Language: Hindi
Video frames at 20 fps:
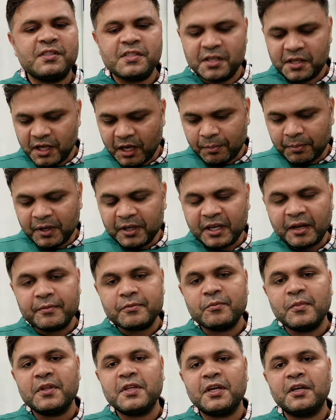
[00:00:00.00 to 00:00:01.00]
जैसे कि आपकी
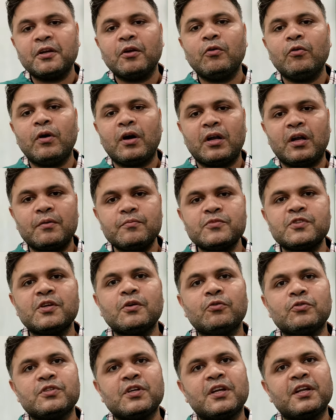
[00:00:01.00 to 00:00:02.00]
डेप्थ में देख रहा हूँ आराम
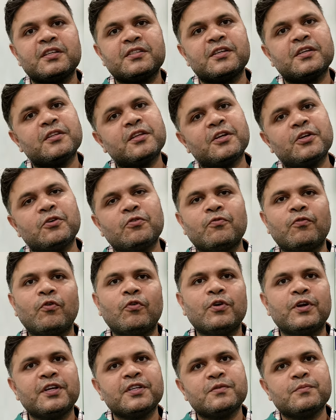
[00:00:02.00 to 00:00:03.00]
से हो जाना चाहिए थ्री टू
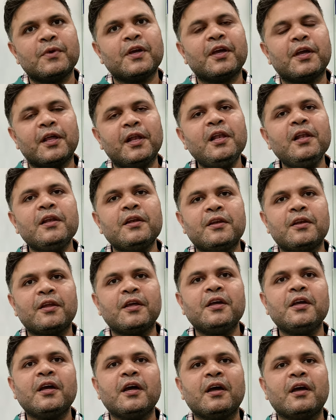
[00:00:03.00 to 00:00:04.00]
फोर डेज में हील
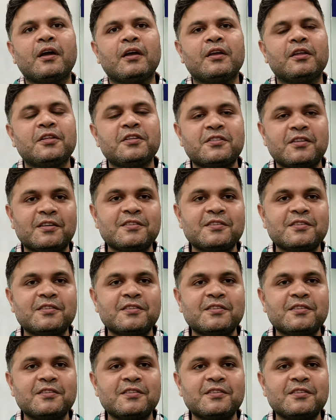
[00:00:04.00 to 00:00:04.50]
okay. ठीक है यदि